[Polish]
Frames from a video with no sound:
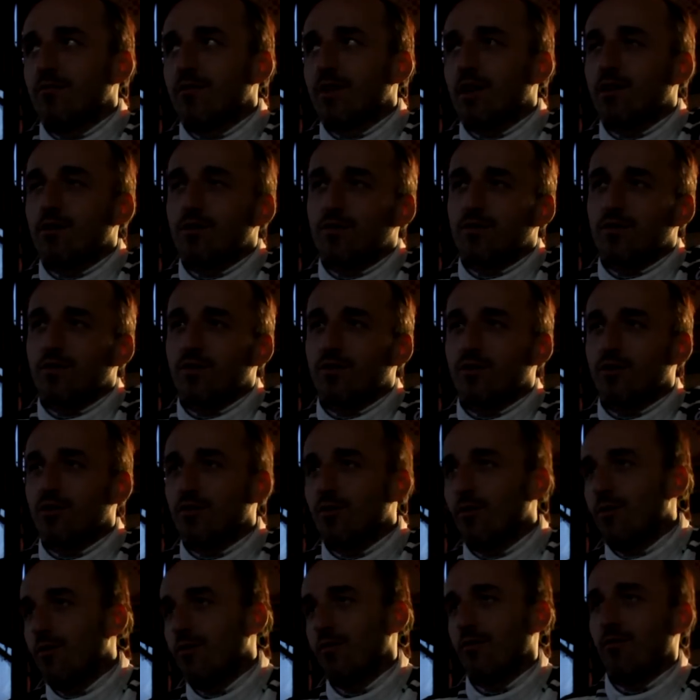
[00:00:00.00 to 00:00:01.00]
jakoś wszystko
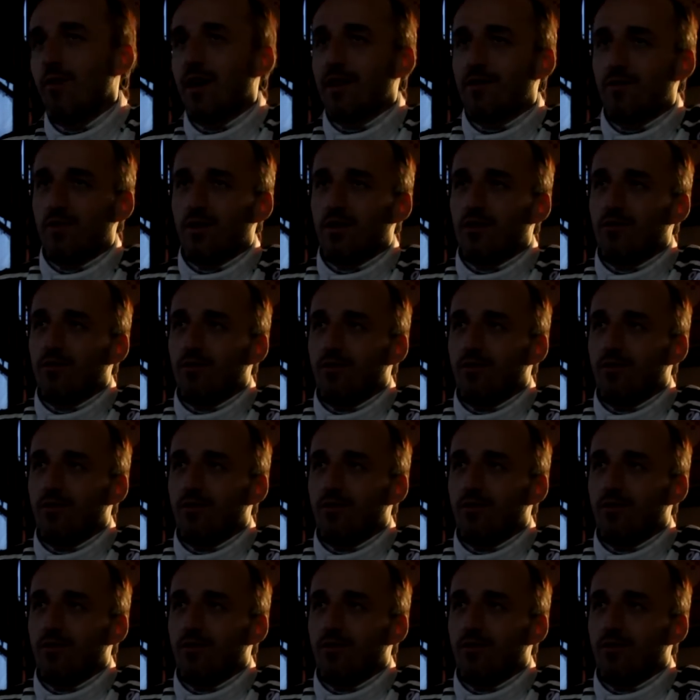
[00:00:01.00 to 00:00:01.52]
to łatwiej